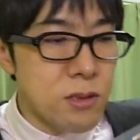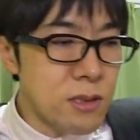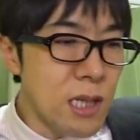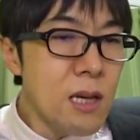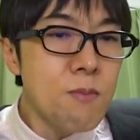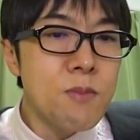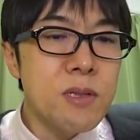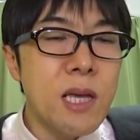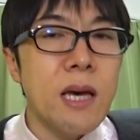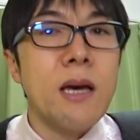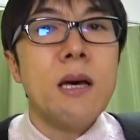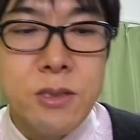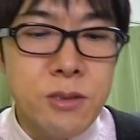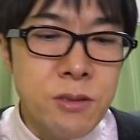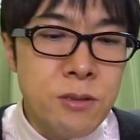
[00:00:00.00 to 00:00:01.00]
で全部で
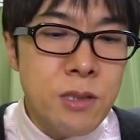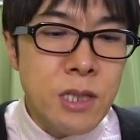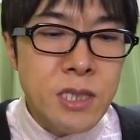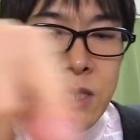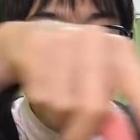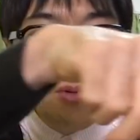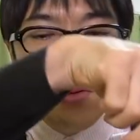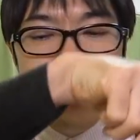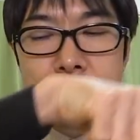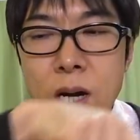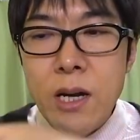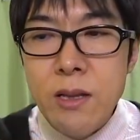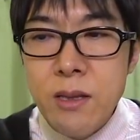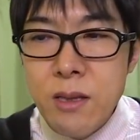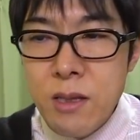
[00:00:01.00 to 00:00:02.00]
11袋
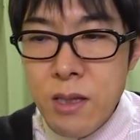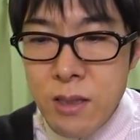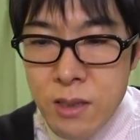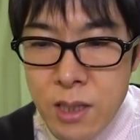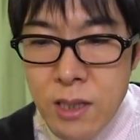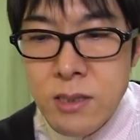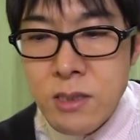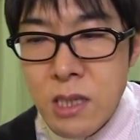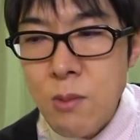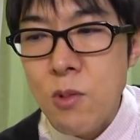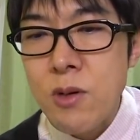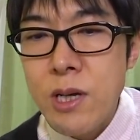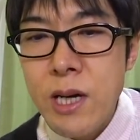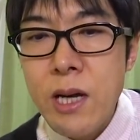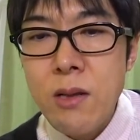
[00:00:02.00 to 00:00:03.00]
入っててしか
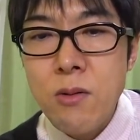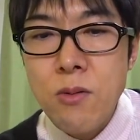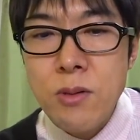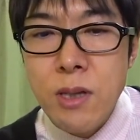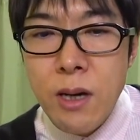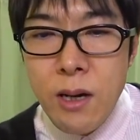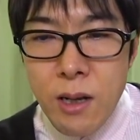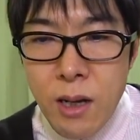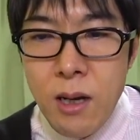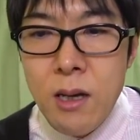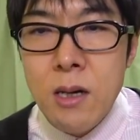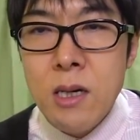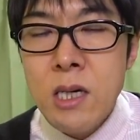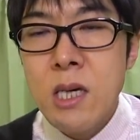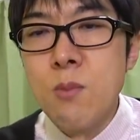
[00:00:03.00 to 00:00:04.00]
も冷凍だから
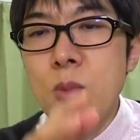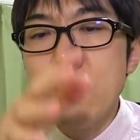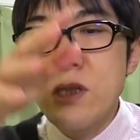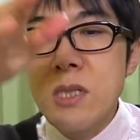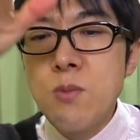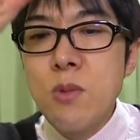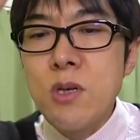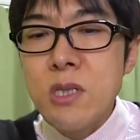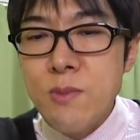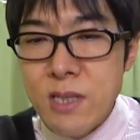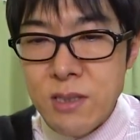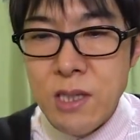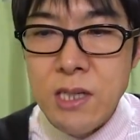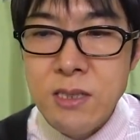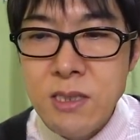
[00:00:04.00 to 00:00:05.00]
日持ちもし
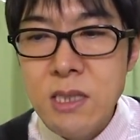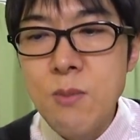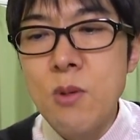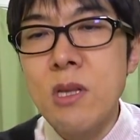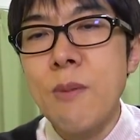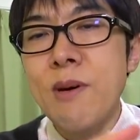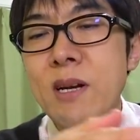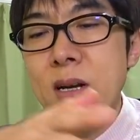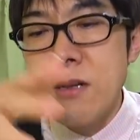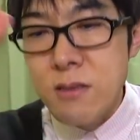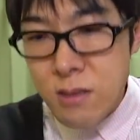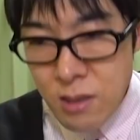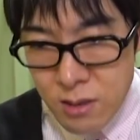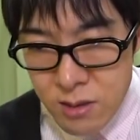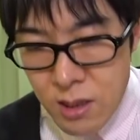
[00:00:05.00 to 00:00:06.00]
ますいつでも食べられ
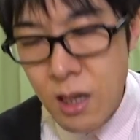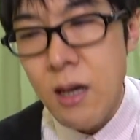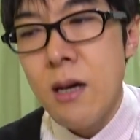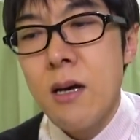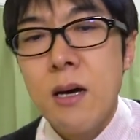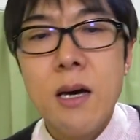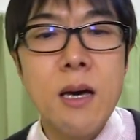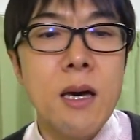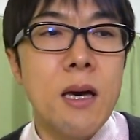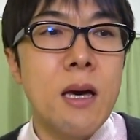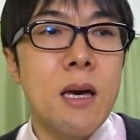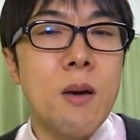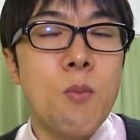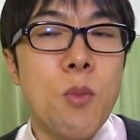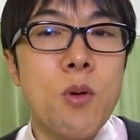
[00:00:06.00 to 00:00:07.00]
るっていった、
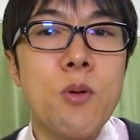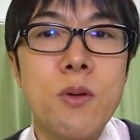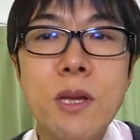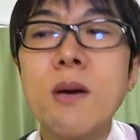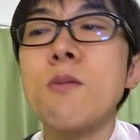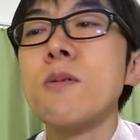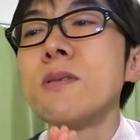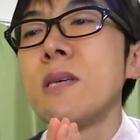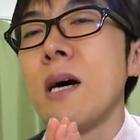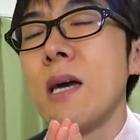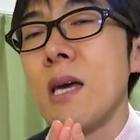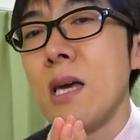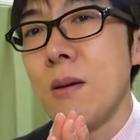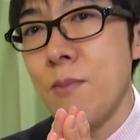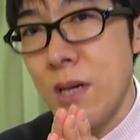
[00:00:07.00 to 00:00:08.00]
えー、ものでござ
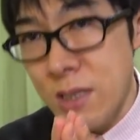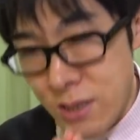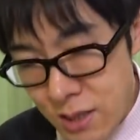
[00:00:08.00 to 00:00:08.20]
いまし